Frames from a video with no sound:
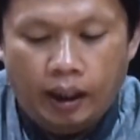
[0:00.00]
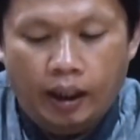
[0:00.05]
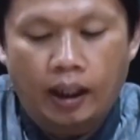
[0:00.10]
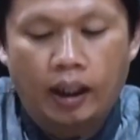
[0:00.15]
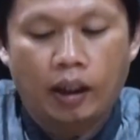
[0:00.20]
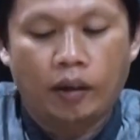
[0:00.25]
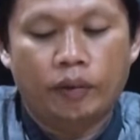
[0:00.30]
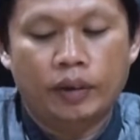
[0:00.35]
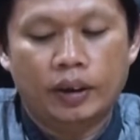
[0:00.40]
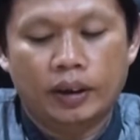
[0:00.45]

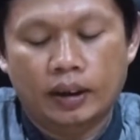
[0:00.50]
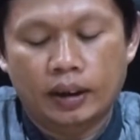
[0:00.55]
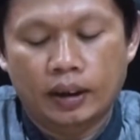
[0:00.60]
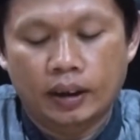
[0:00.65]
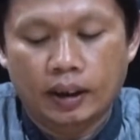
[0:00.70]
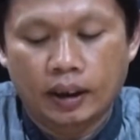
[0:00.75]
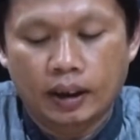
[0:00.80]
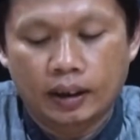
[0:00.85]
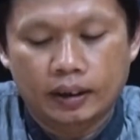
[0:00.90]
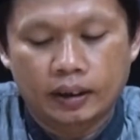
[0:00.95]

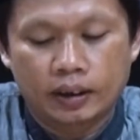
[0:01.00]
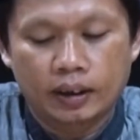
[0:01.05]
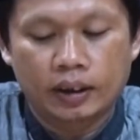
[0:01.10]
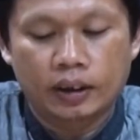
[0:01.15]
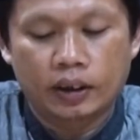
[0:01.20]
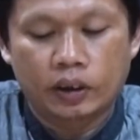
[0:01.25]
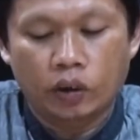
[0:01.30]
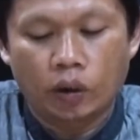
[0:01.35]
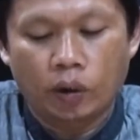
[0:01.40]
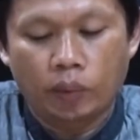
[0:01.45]
ngawiti
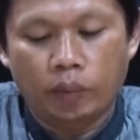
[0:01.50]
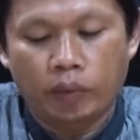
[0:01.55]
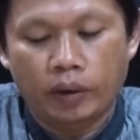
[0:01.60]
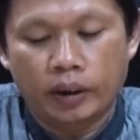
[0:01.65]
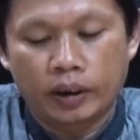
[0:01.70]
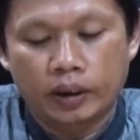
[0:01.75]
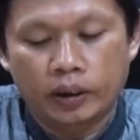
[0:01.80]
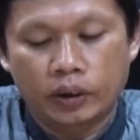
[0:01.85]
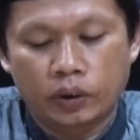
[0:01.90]
ngaji sapa